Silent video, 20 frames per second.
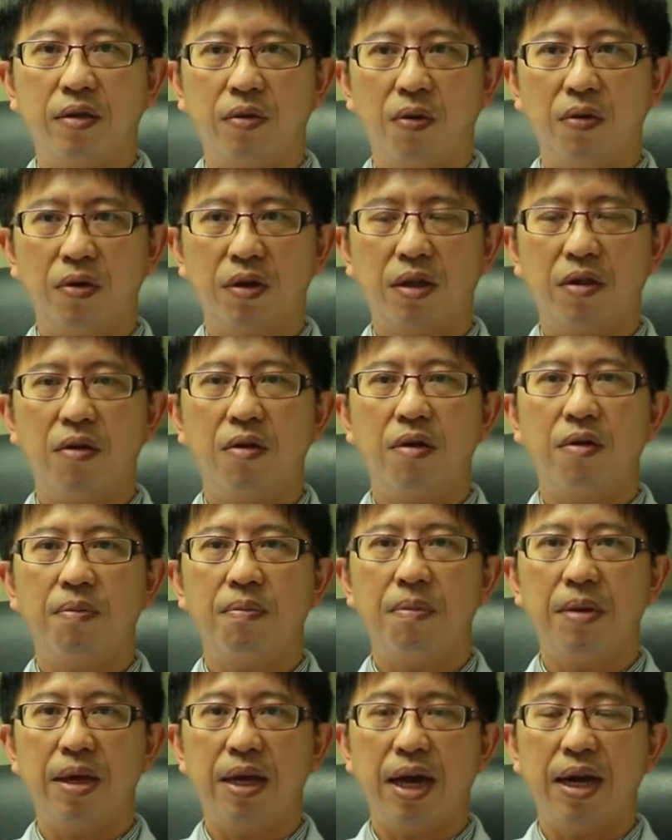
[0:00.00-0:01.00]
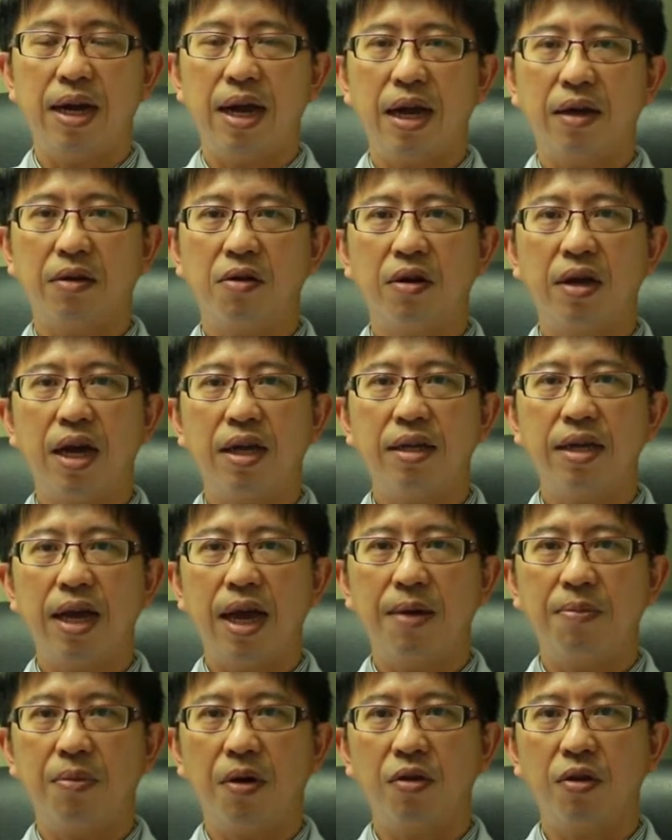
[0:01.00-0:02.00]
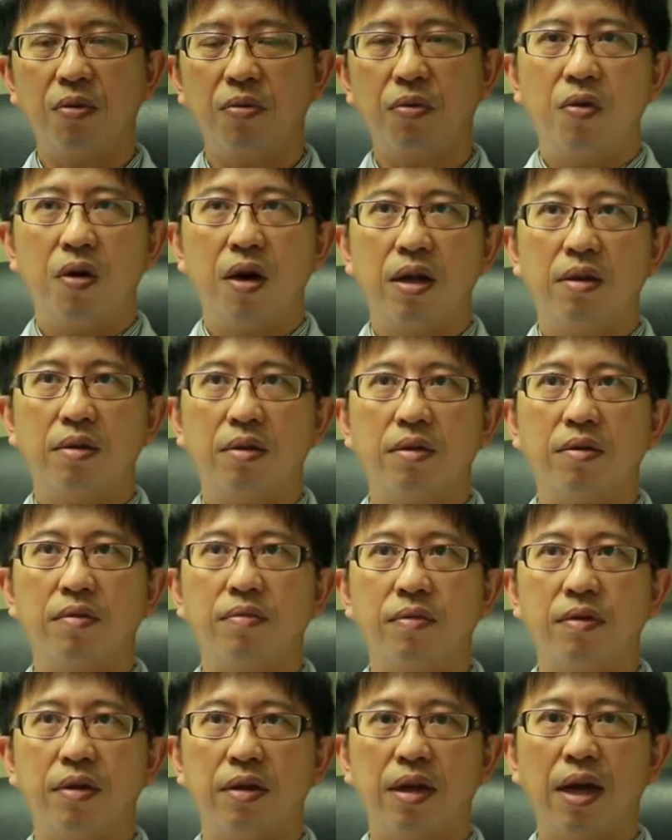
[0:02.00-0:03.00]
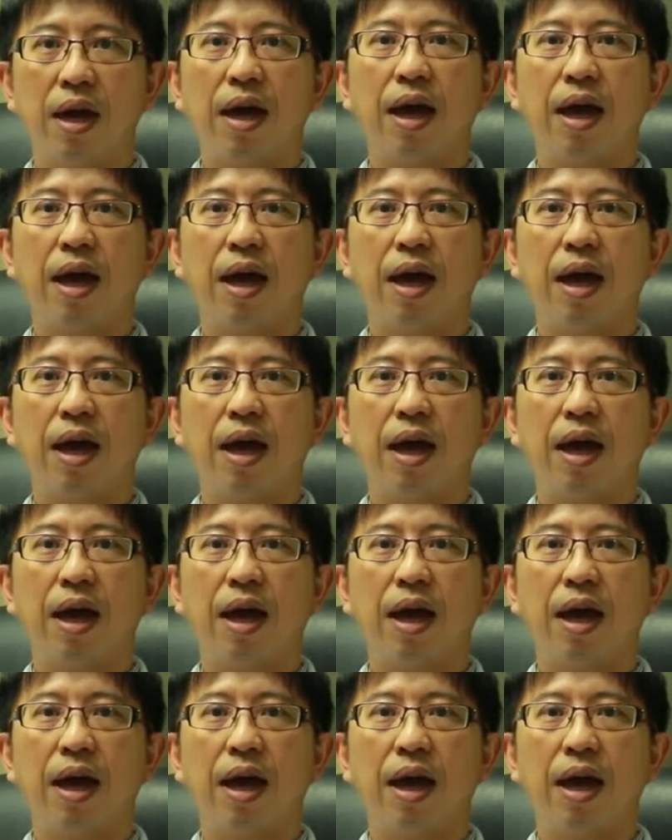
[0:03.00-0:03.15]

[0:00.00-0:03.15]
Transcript: คงจะต้องมีขนาดค่อนข้างใหญ่พอสมควรนะ